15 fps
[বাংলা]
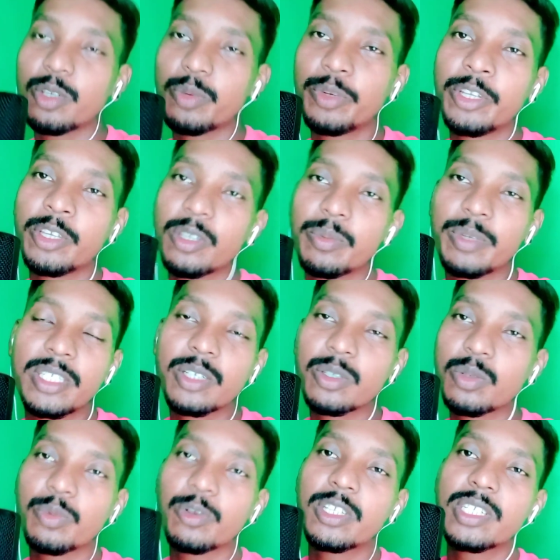তো ভিডিওতে বেশি
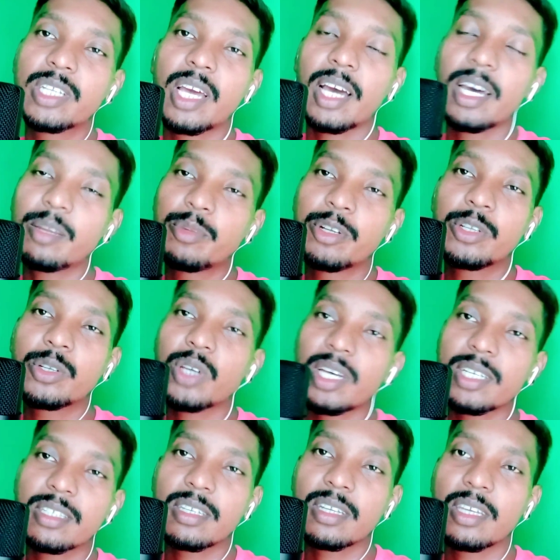কিছু বলছি না আর ভিডিওটা
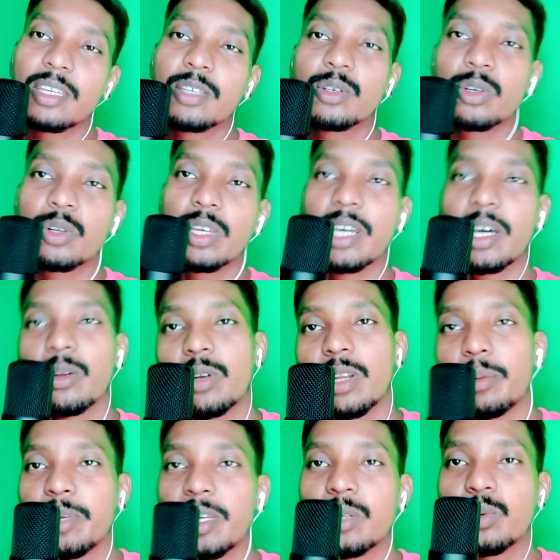আসছে না এই জন্যই কারণ
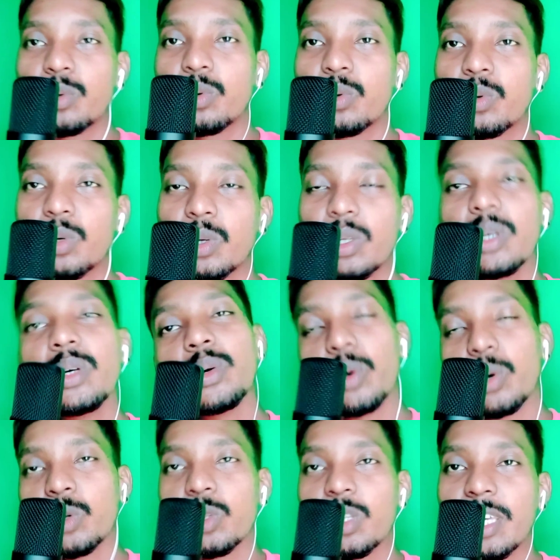আমি একটু
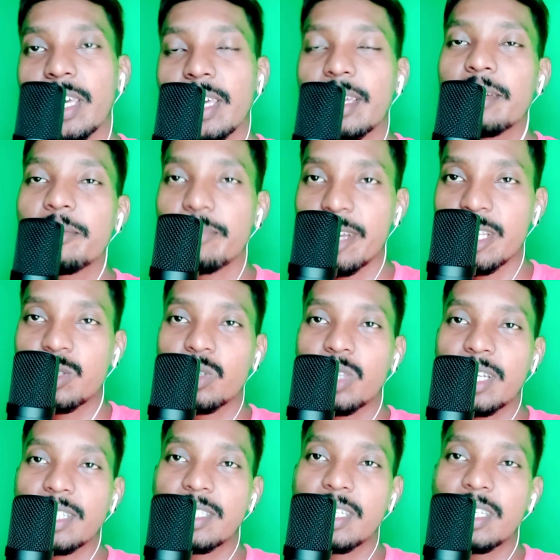অন্যদিকে ব্যস্ত
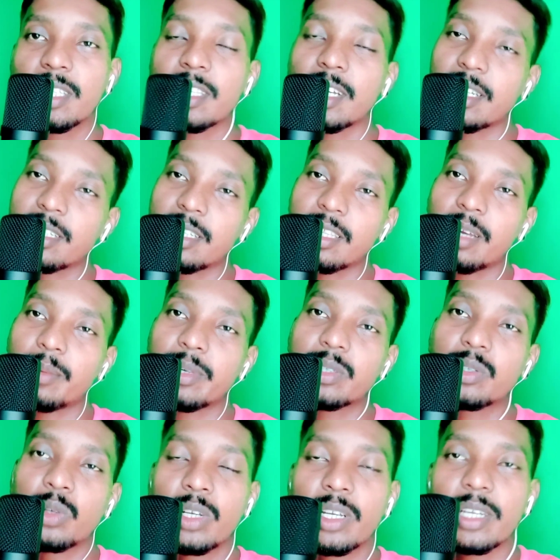থাকছি তার সাথে আমার
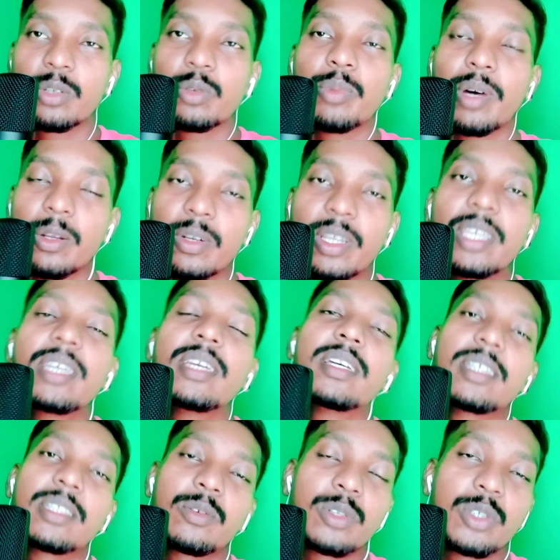শরীরটা একটু ভালো নেই
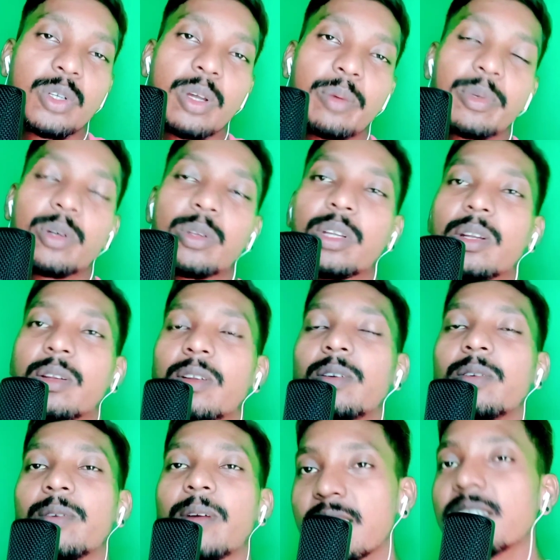ওই জন্য আমি কথাগুলো
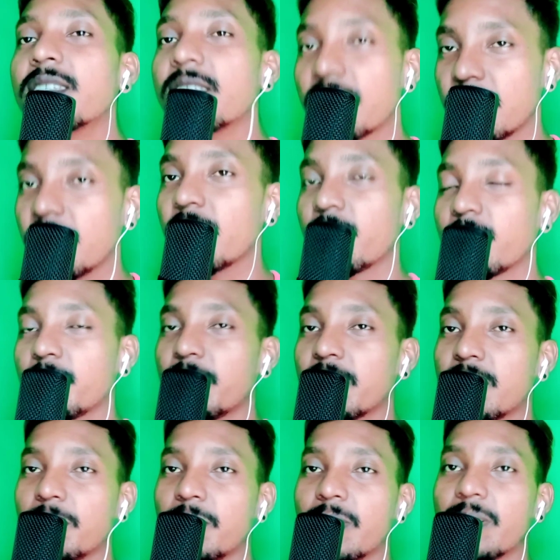শেয়ার করতে
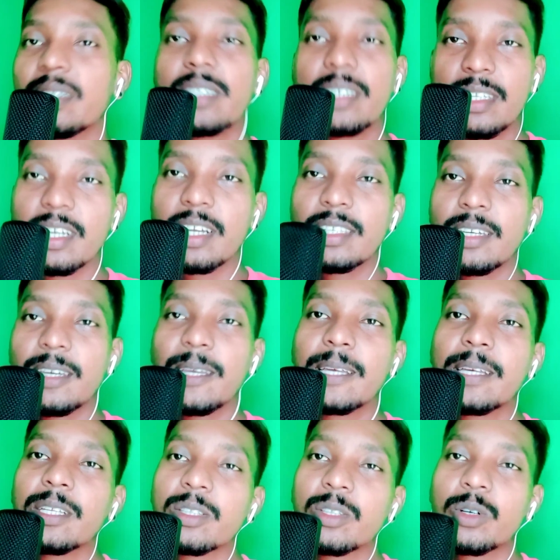পারছি ঠিক আছে
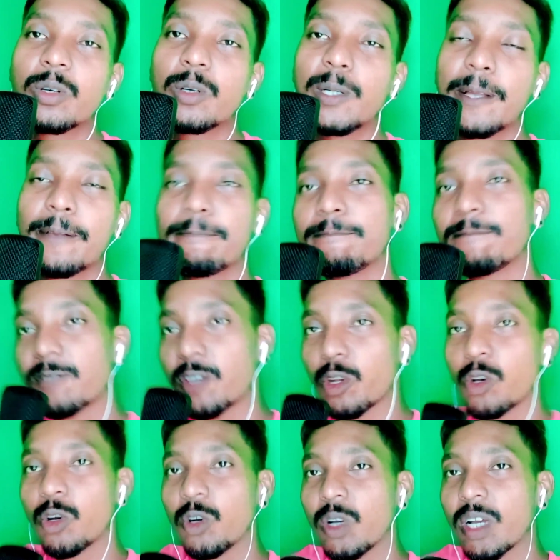তো
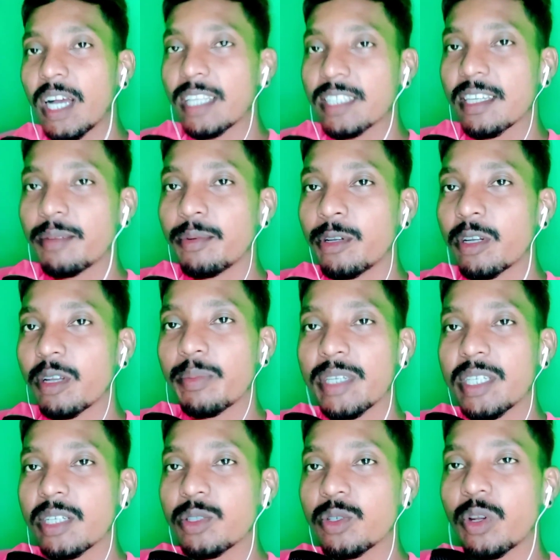চলো আজকের ভিডিওটা
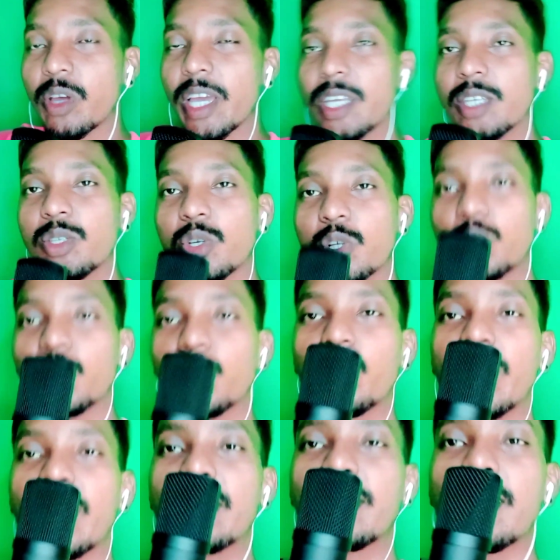বেশি কিছু নয় ছোট্ট
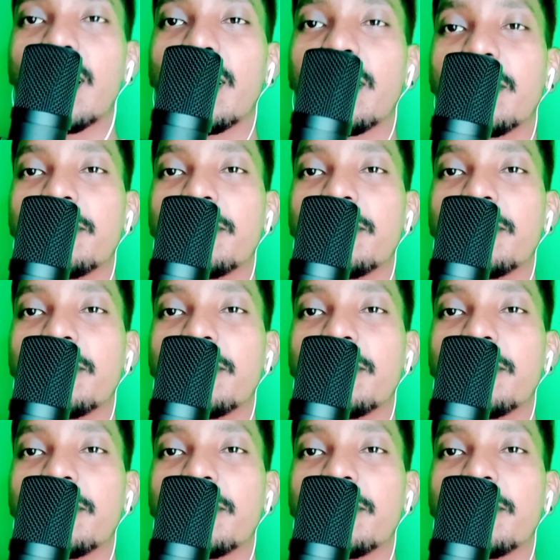করে একটা